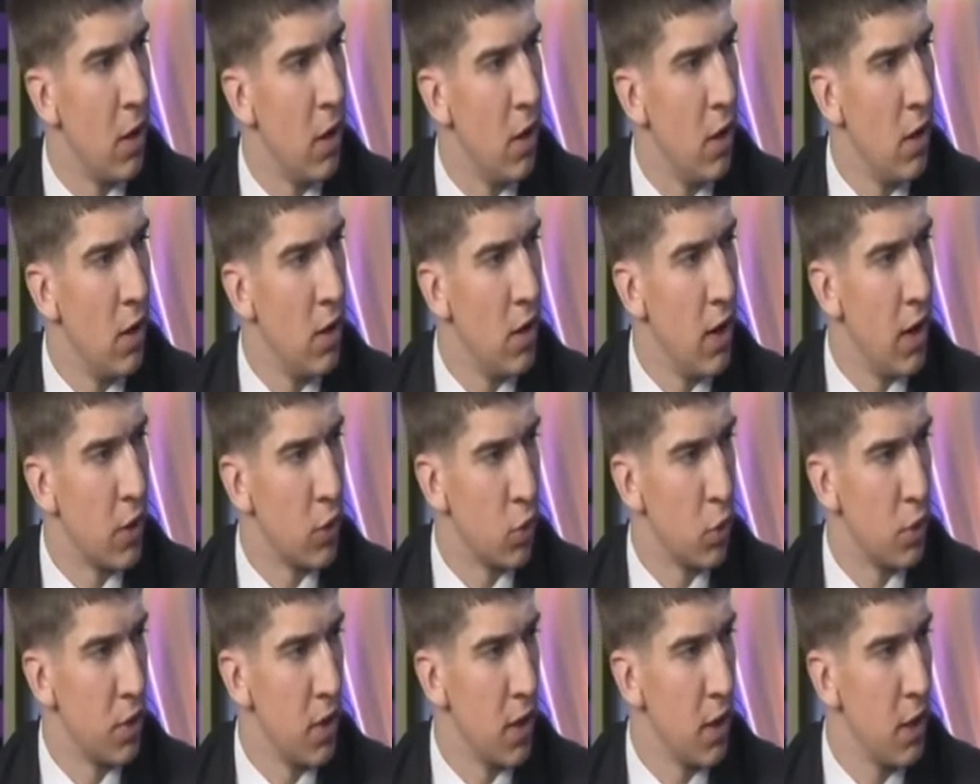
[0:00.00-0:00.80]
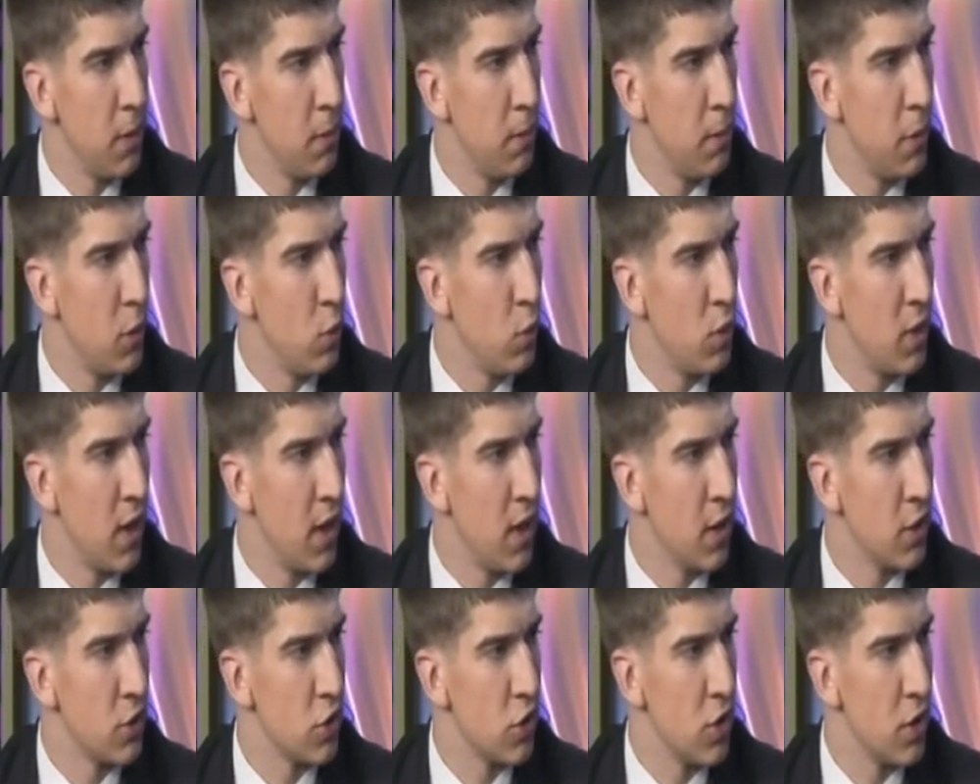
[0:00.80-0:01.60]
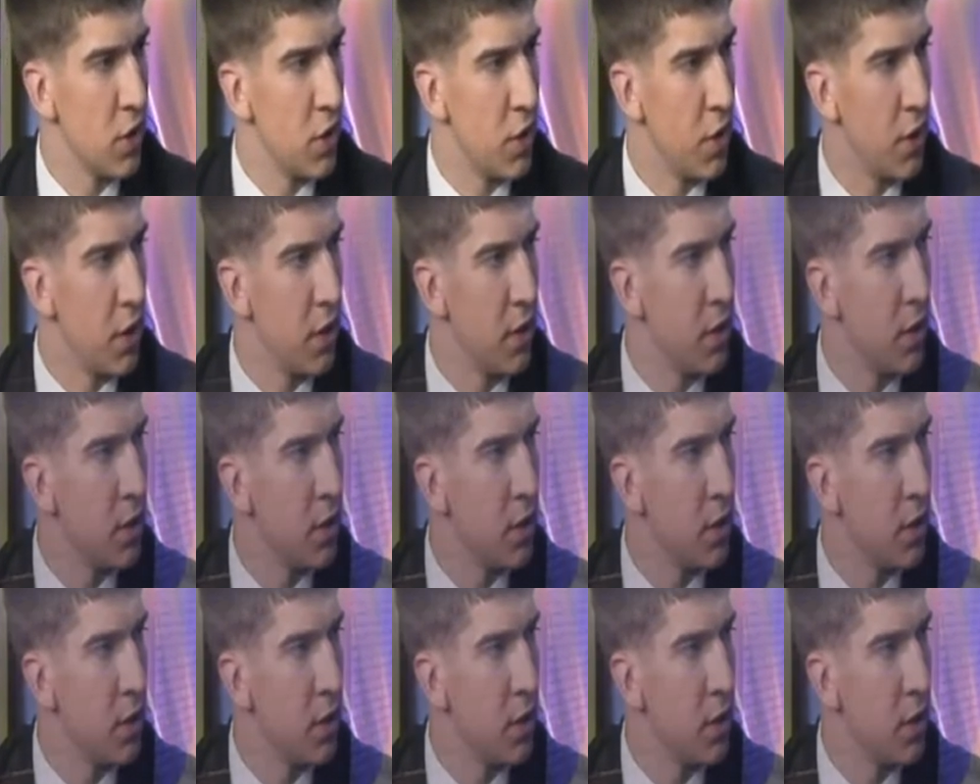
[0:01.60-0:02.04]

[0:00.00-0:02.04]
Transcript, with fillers: A tutaj piłkarze, trener,